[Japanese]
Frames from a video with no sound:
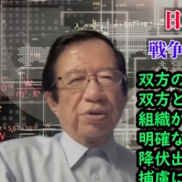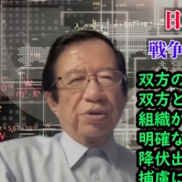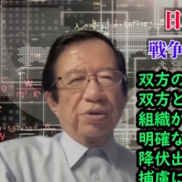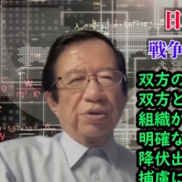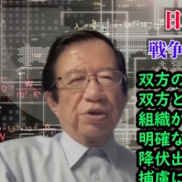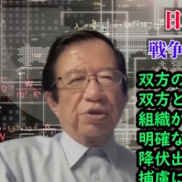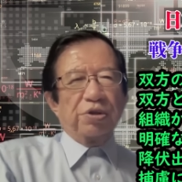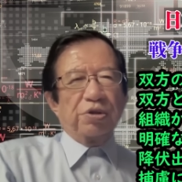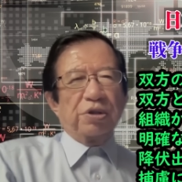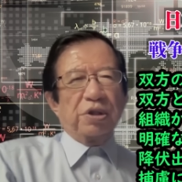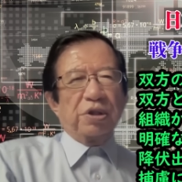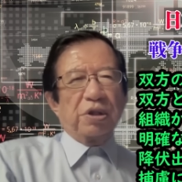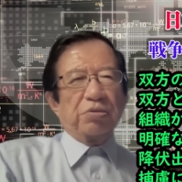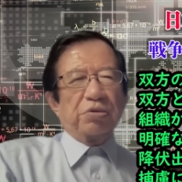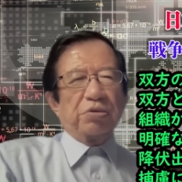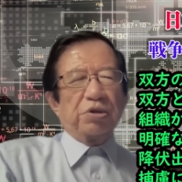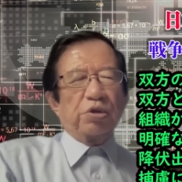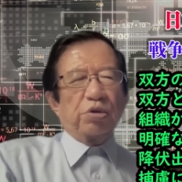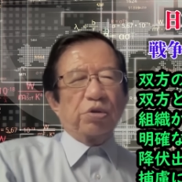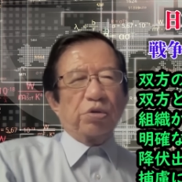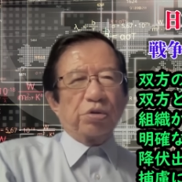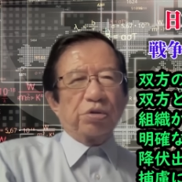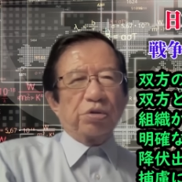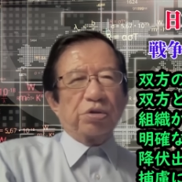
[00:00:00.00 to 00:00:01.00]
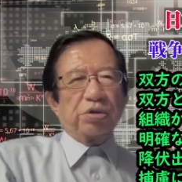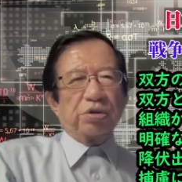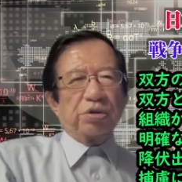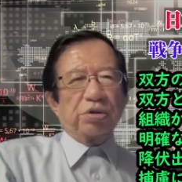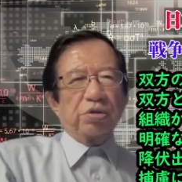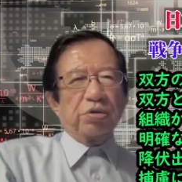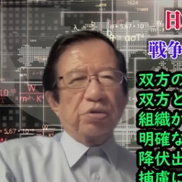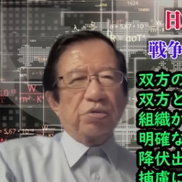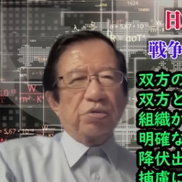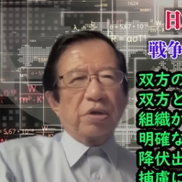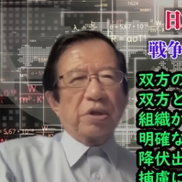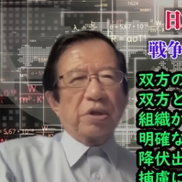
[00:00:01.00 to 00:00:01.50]
銃で撃ち殺すっ
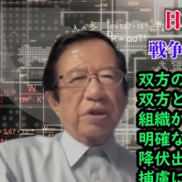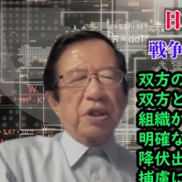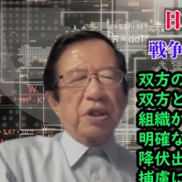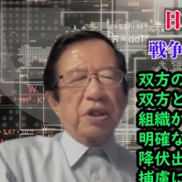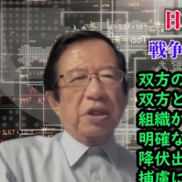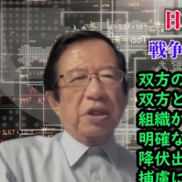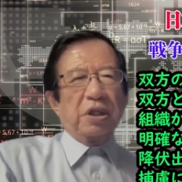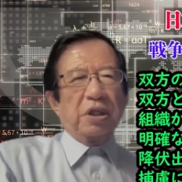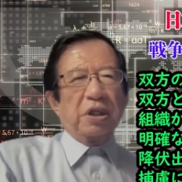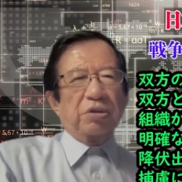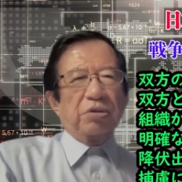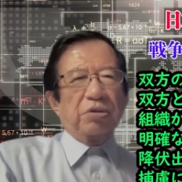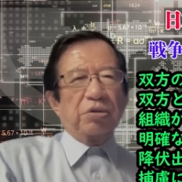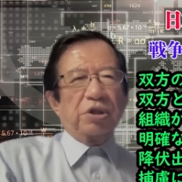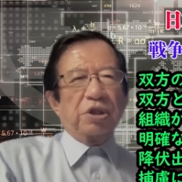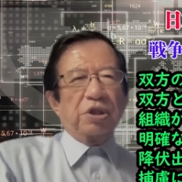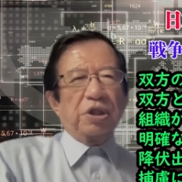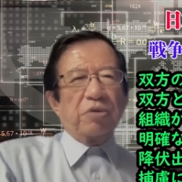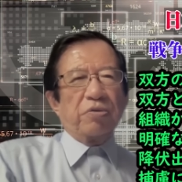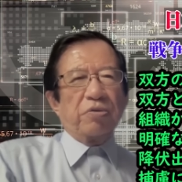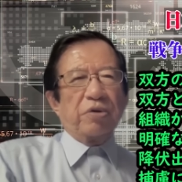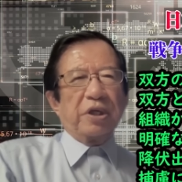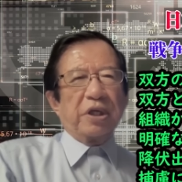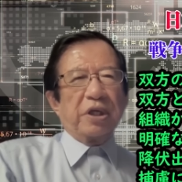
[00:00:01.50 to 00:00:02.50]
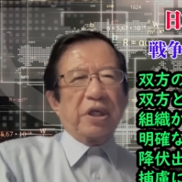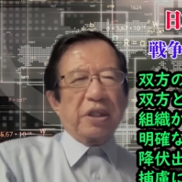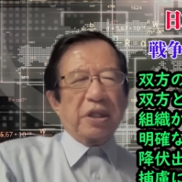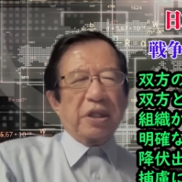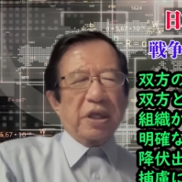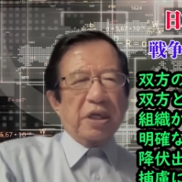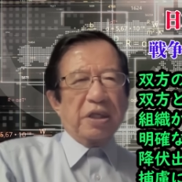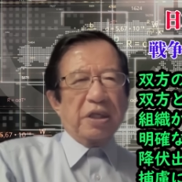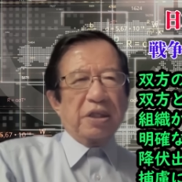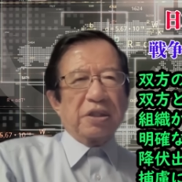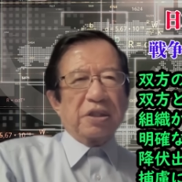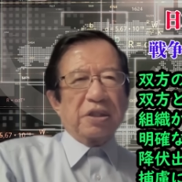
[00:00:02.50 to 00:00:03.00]
ていうのは人間としてはいけ
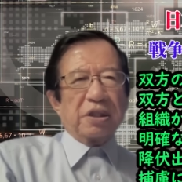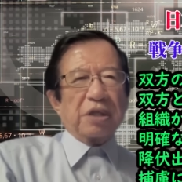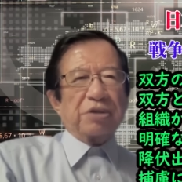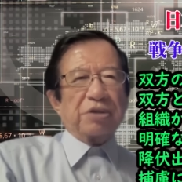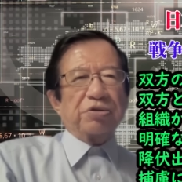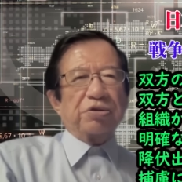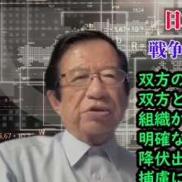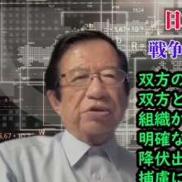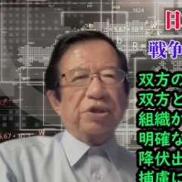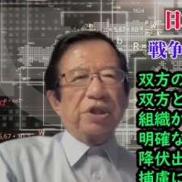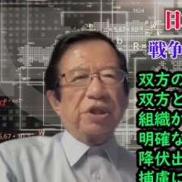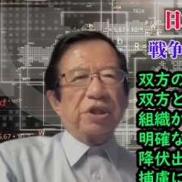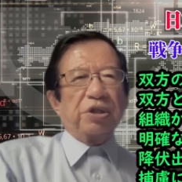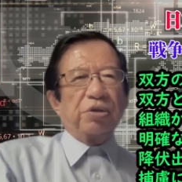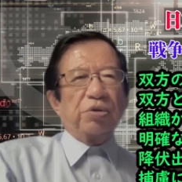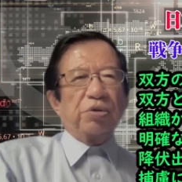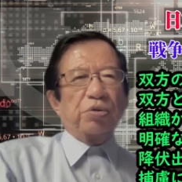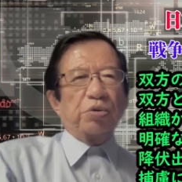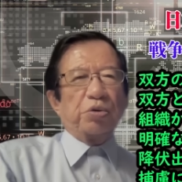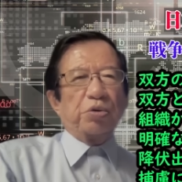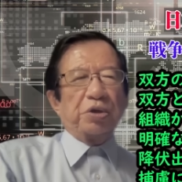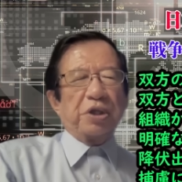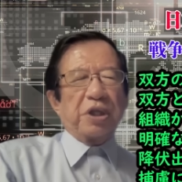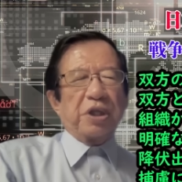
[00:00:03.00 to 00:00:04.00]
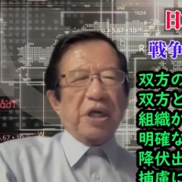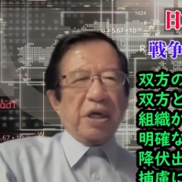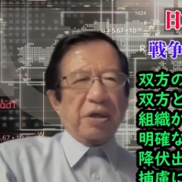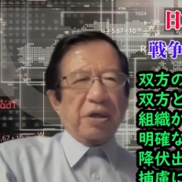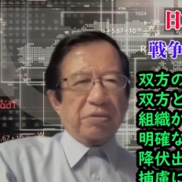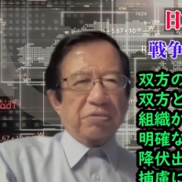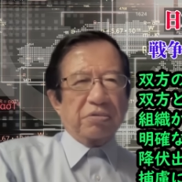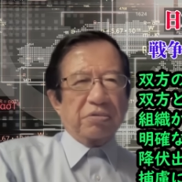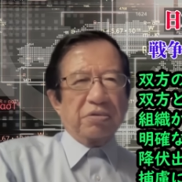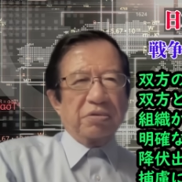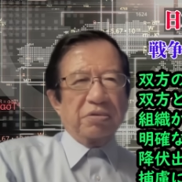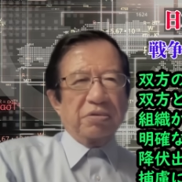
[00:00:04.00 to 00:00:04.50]
ない殺人行為である。